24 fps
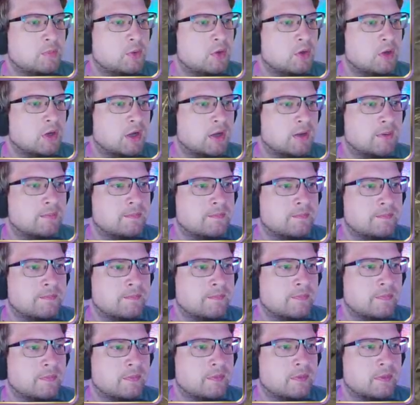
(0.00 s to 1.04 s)
Bürger
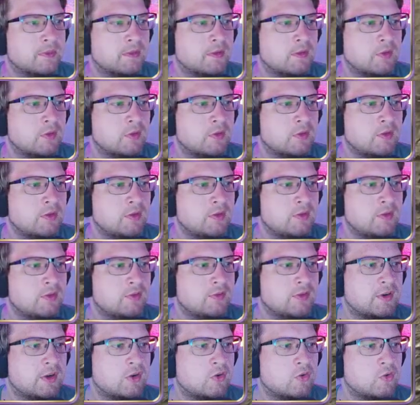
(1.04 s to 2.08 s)

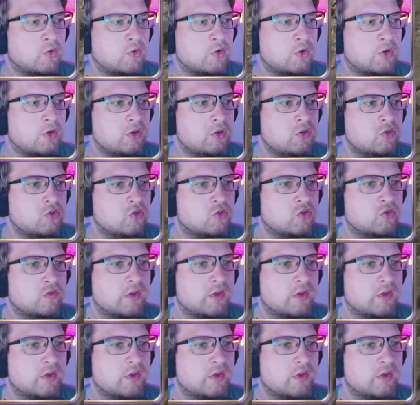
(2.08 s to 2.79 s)
ist wieder ein Hund, ein